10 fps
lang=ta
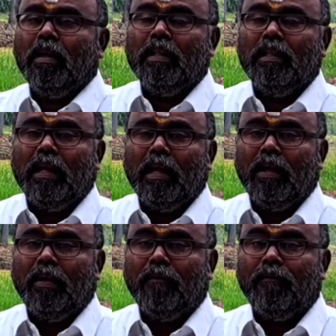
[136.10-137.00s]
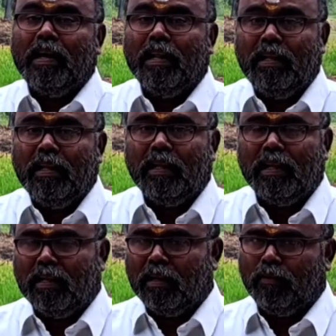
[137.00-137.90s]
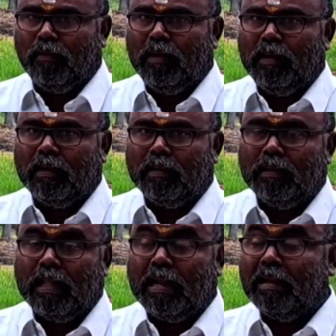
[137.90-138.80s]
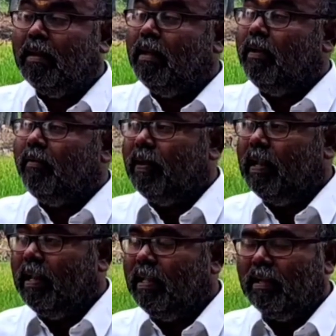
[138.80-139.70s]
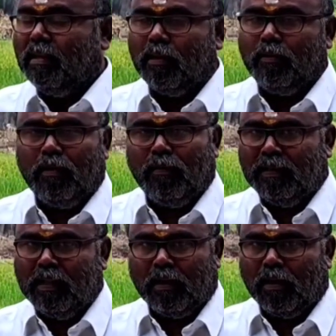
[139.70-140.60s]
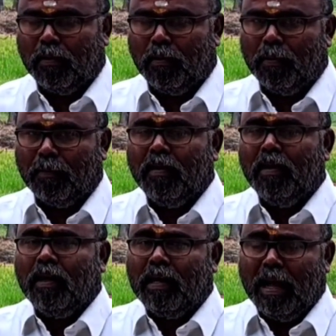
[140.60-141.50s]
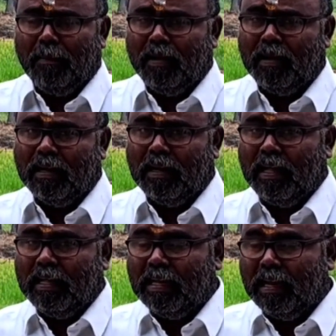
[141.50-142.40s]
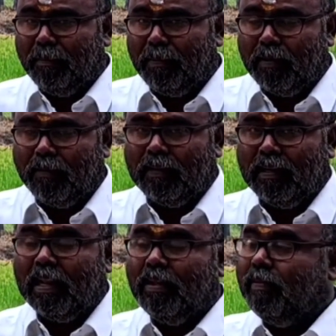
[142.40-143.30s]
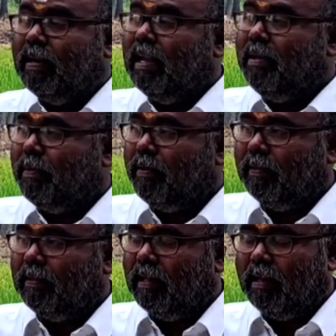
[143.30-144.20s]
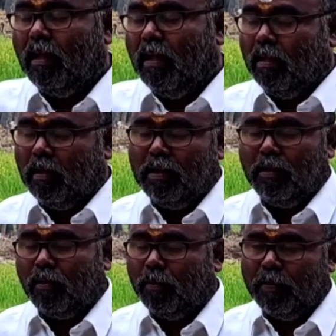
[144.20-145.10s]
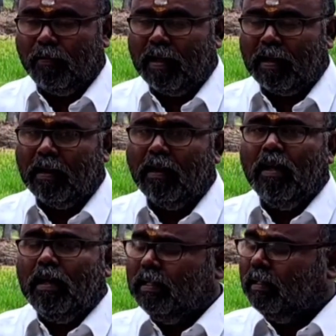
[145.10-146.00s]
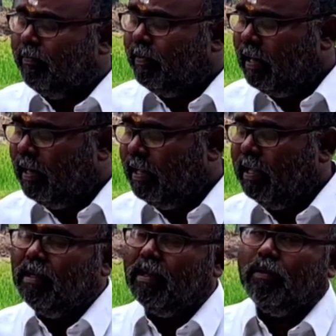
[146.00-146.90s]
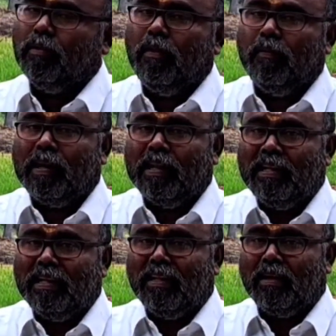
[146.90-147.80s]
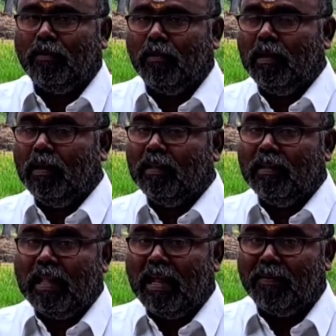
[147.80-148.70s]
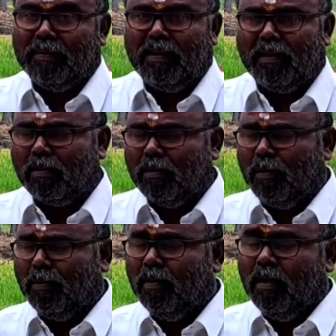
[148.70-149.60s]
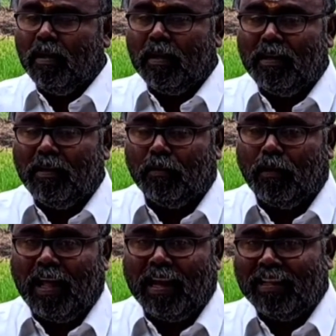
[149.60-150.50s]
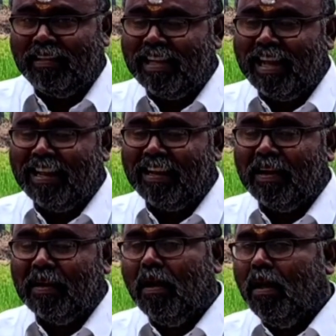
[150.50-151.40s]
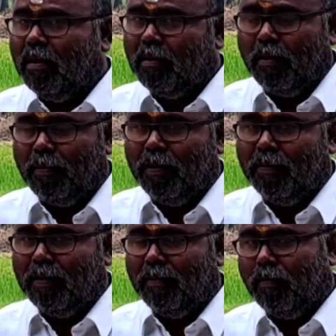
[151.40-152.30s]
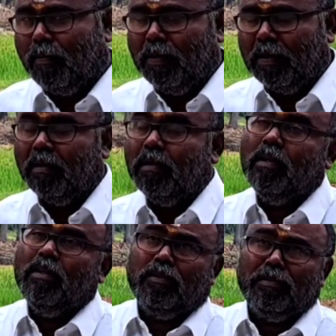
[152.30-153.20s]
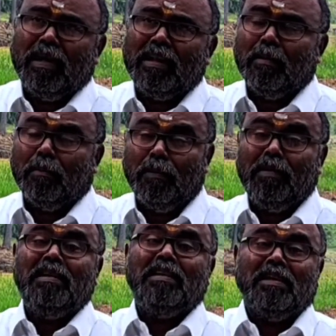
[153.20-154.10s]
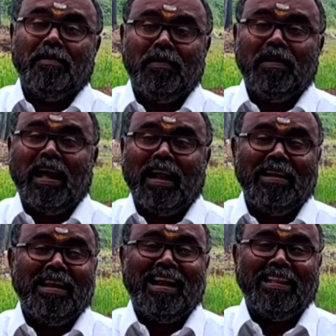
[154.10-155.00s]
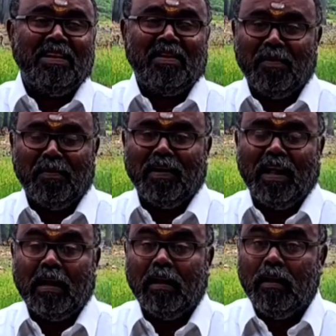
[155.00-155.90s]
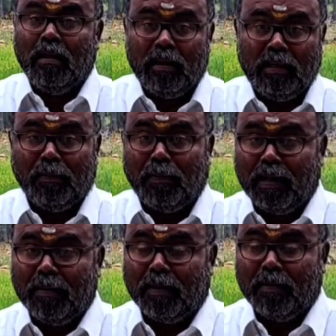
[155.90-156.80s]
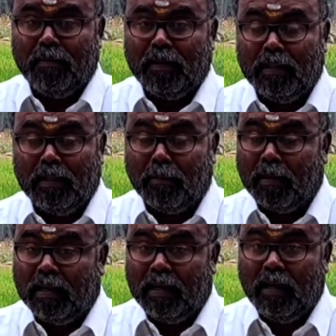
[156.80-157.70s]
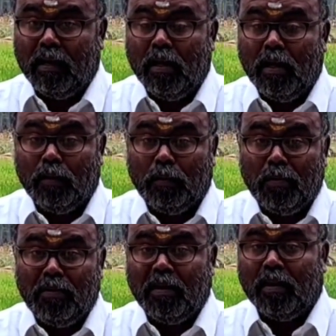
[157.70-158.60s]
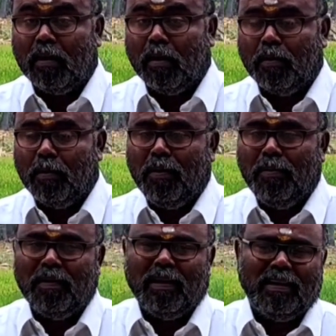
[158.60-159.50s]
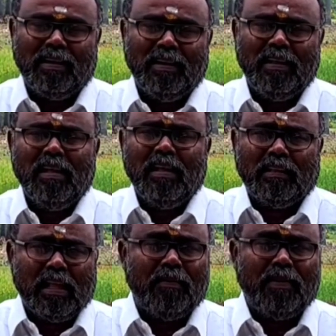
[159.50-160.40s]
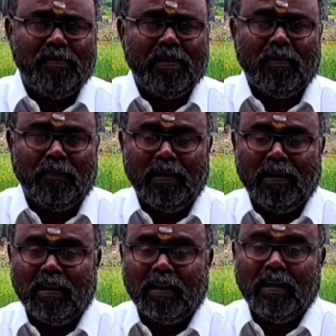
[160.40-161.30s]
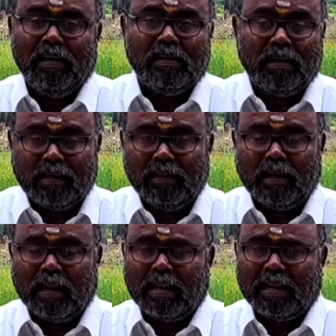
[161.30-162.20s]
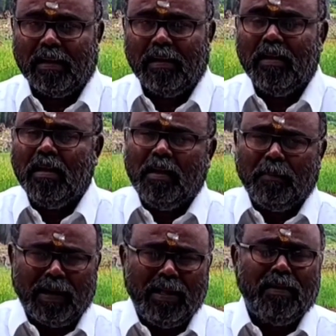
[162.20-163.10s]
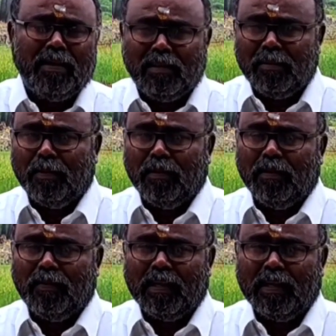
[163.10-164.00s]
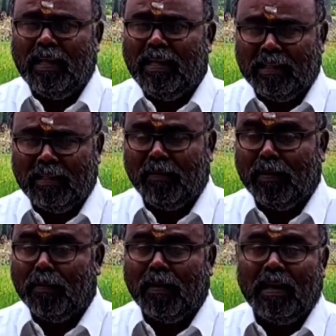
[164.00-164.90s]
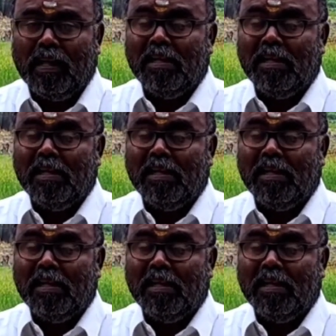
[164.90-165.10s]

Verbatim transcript: இந்த வடலி என்கிற சொல்லிலிருந்து தான் விடலை என்கிற சொல் வந்திருக்கக்கூடும் கிராமங்களிலே இளம் பருவத்தினரை விடலை பருவத்தினர் என்று குறிப்பிடுவார்கள் இந்த விடலை என்கிற சொல் வடலி என்கிற சொல்லிலிருந்து தான் வந்திருக்கக்கூடும் என்று சொல்லாராய்ச்சியாளர்கள் குறிப்பிடுவதும் உண்டு சுமார் முன்னூற்றி எண்பது ஆண்டு காலத்திற்கு முன்னால் இந்த பனைமரம் இந்த மண்ணில் தோன்றியிருக்கக்கூடும் என்று தாவரவியல் வல்லுநர்கள் கருதுகிறார்கள் பனைமரத்தை பொறுத்தவரையிலே எந்த விதமான